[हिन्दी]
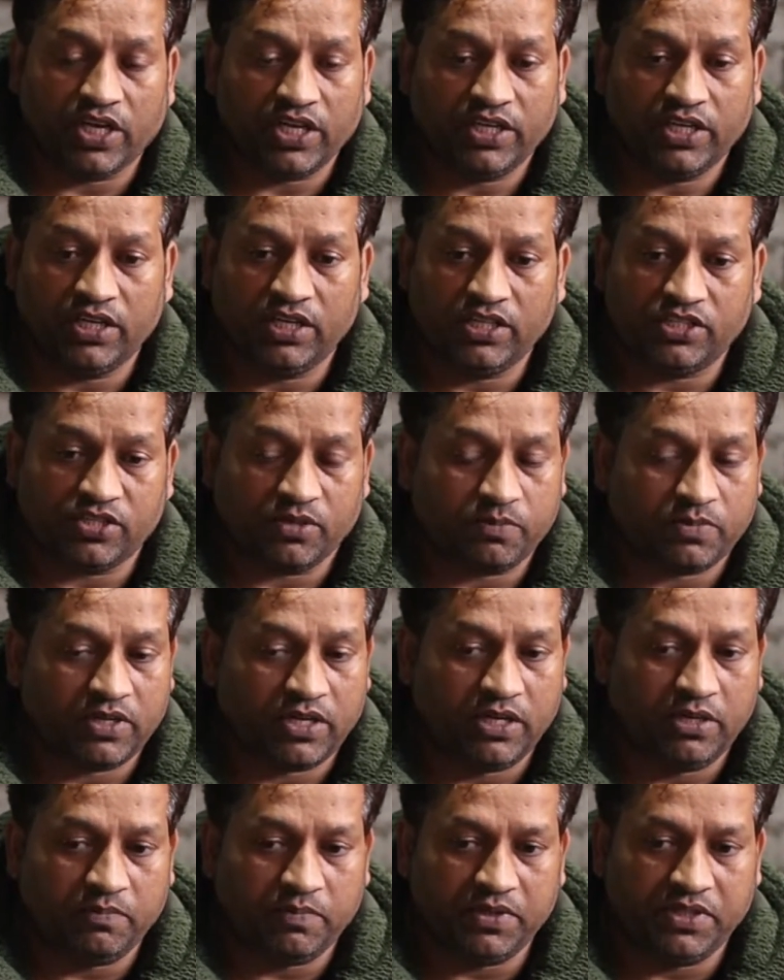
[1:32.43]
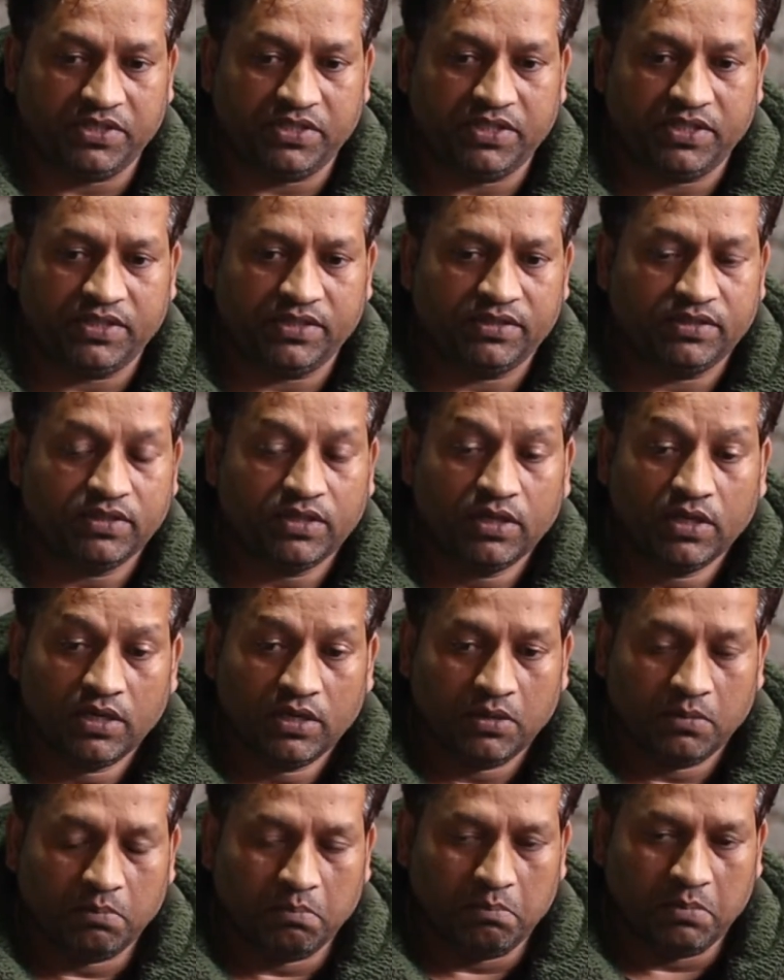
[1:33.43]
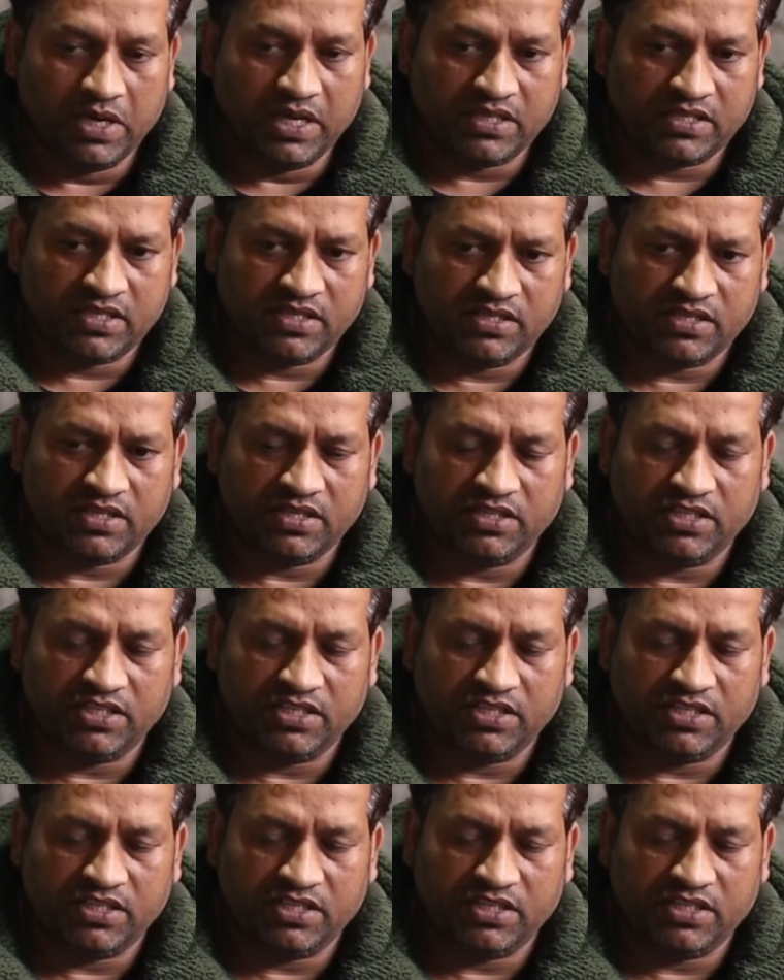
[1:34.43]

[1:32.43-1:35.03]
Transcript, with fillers: डब्लू डब्लू डॉट कॉम शॉर्ट आर्मरी